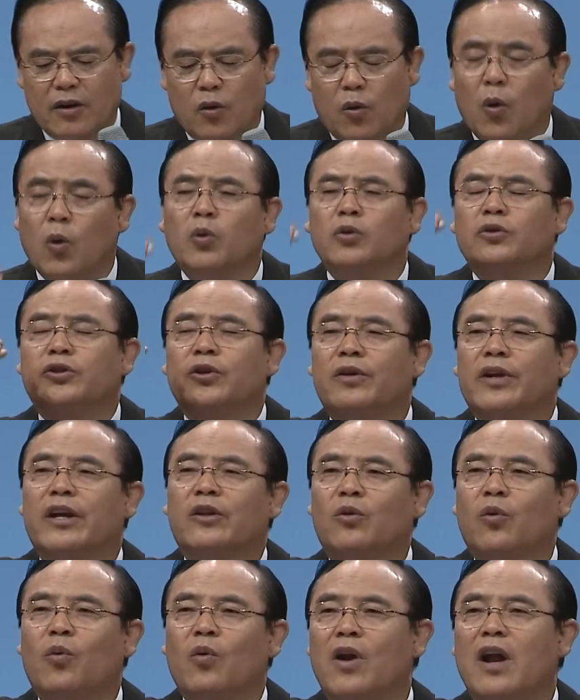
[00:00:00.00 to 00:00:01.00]

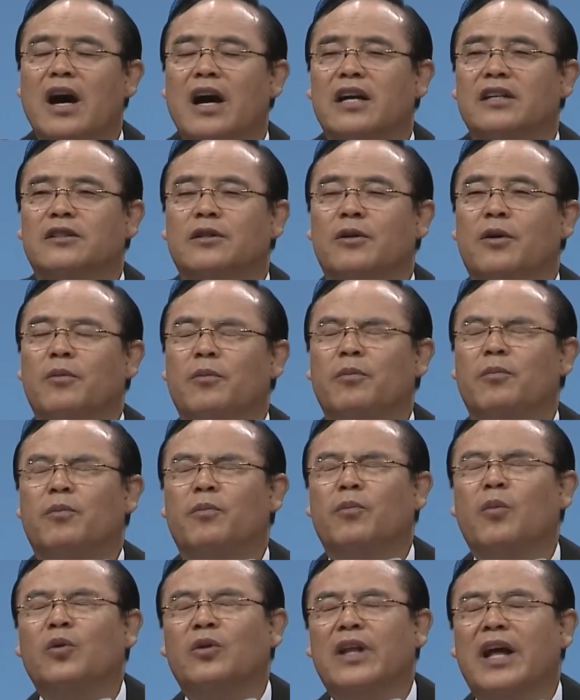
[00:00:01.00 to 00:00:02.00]
호적에도 올라가지
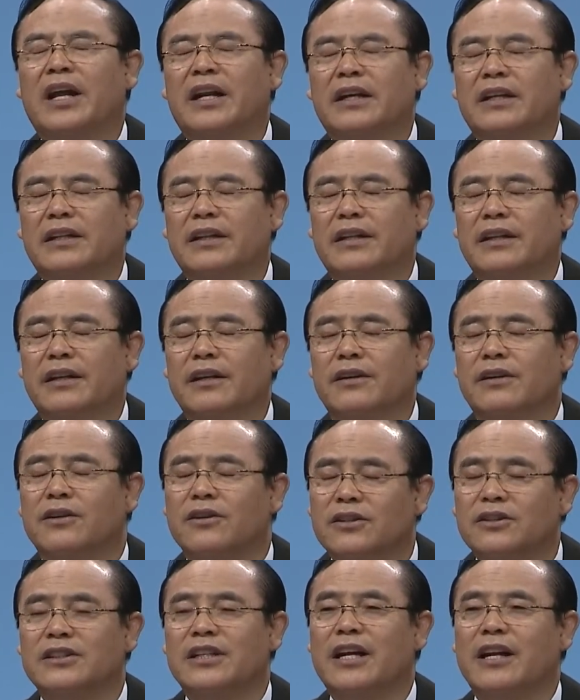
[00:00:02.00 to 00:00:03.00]
못하는
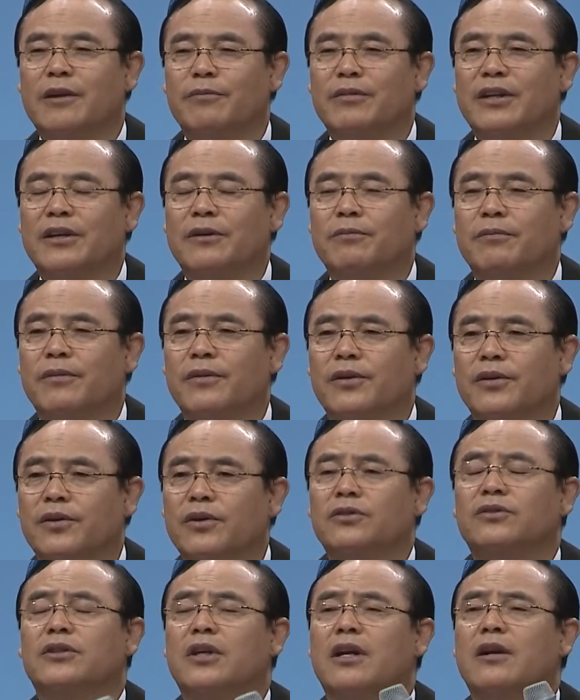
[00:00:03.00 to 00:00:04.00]
그런 사람들입
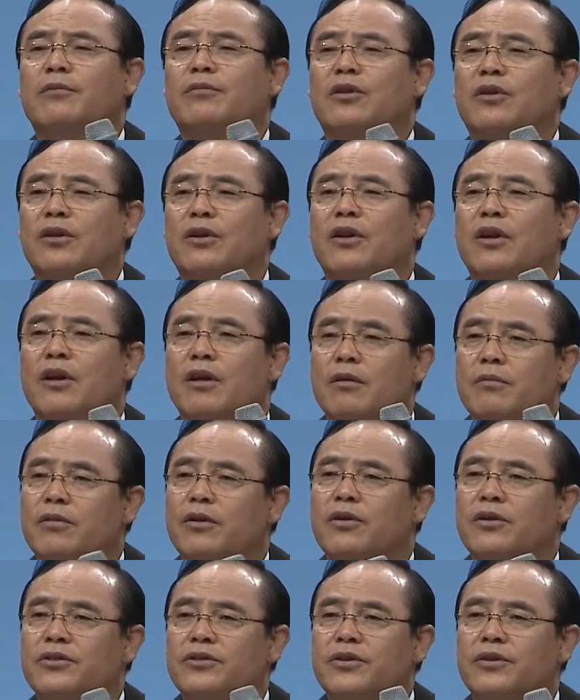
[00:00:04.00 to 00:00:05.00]
그런 사람들
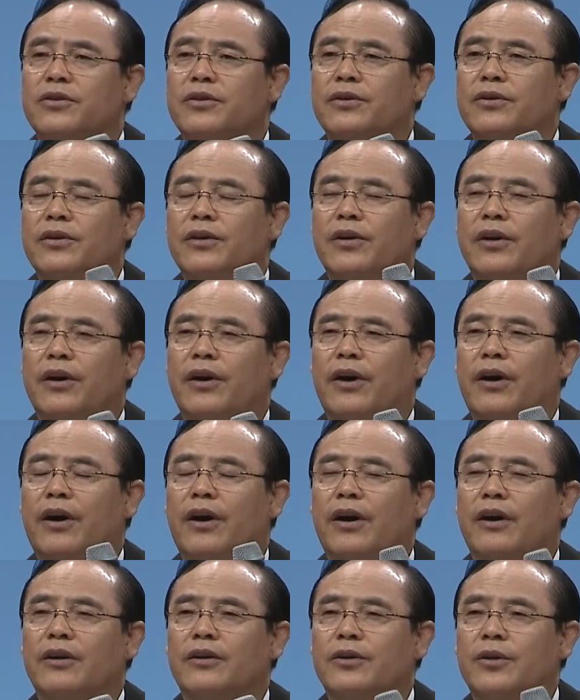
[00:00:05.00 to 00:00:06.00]
불러서
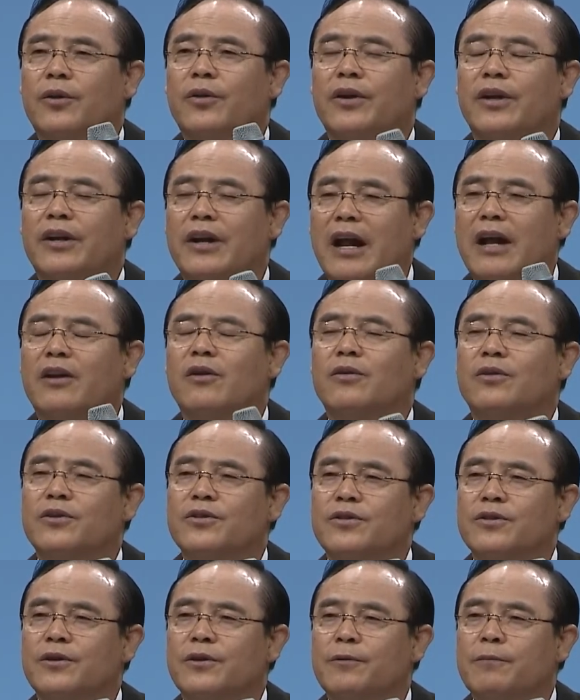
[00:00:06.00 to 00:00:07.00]
어, 교회를 하는
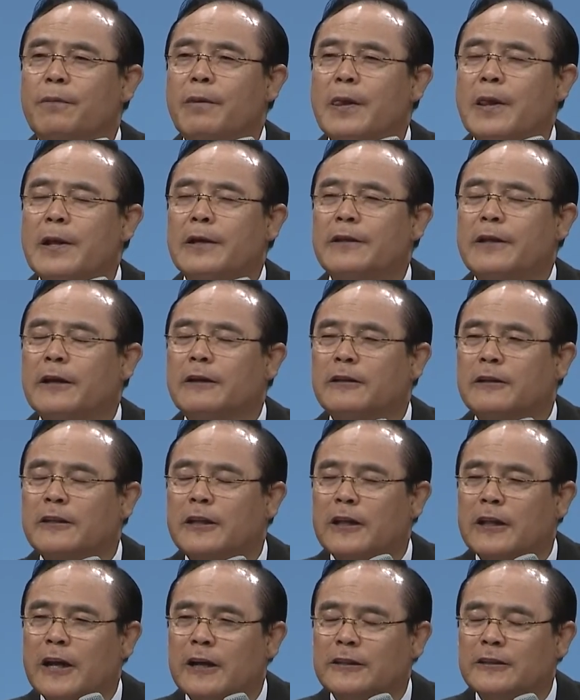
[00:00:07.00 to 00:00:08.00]
거죠. 근데
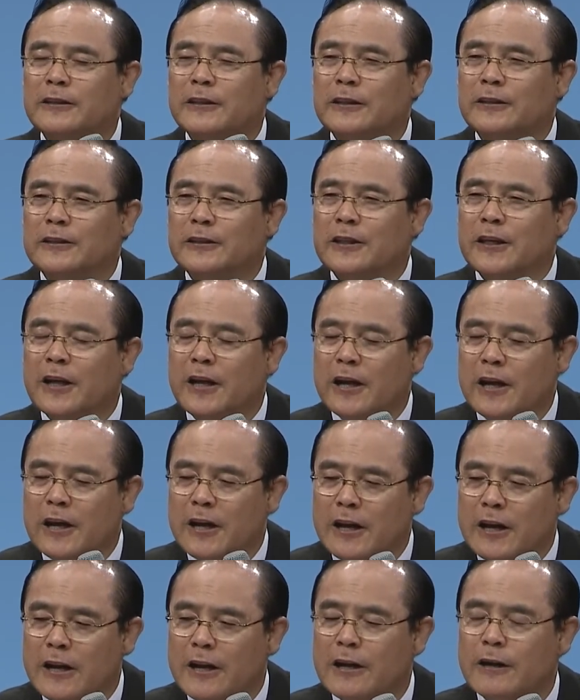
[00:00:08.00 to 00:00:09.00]
그때 당시에
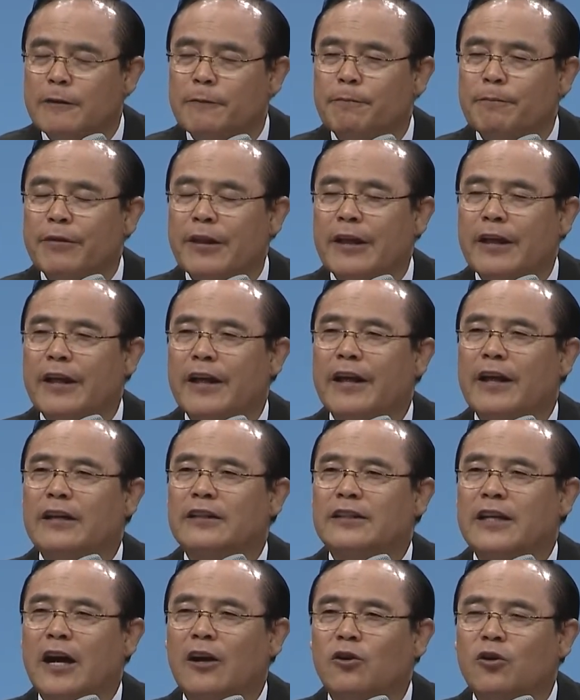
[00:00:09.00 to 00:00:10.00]
제일 예,
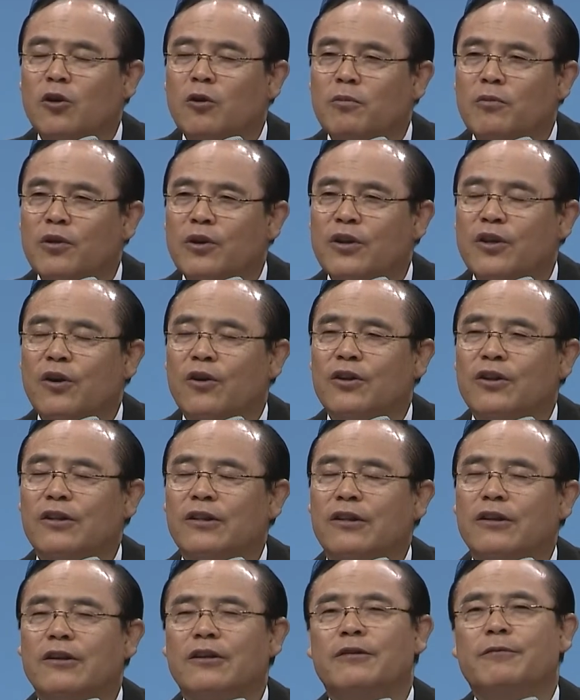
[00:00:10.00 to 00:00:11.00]
상놈으로
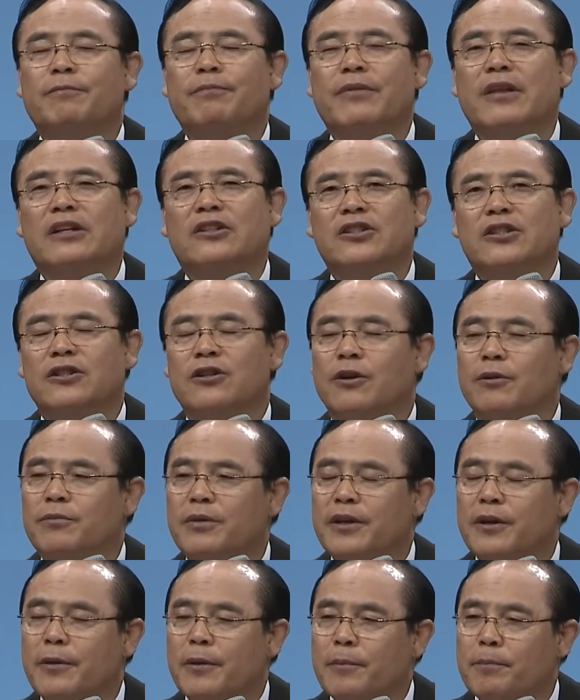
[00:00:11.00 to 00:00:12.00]
여겼던
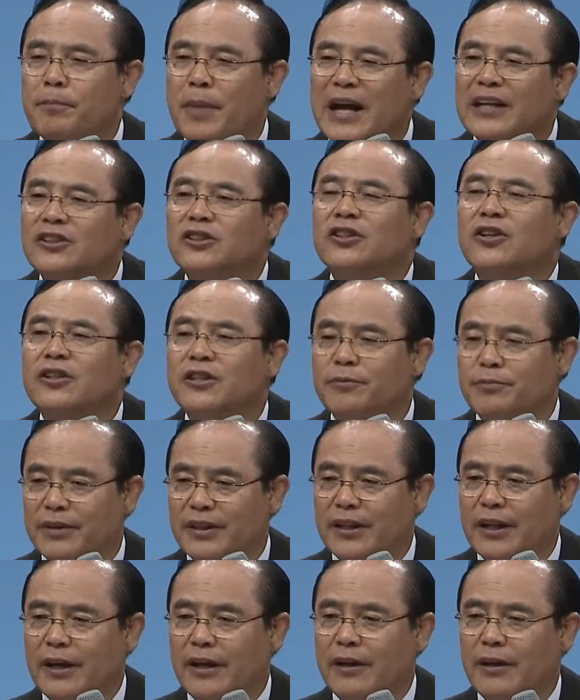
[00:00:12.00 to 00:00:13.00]
직업이
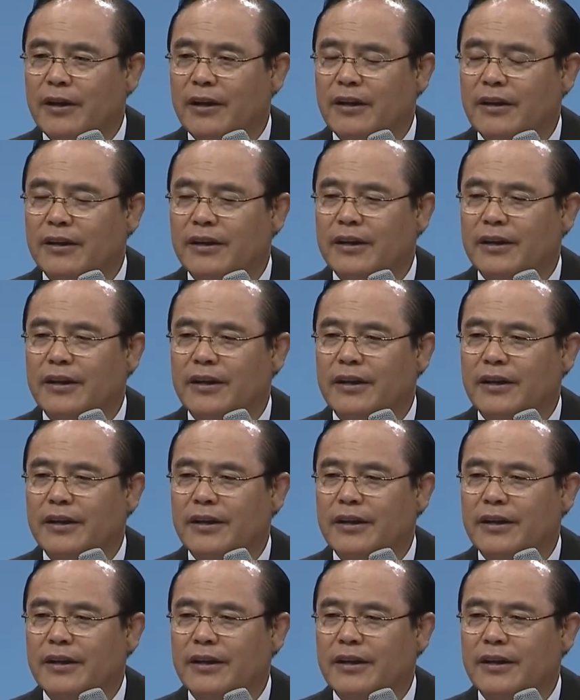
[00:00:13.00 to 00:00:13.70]
백정입니다. 예.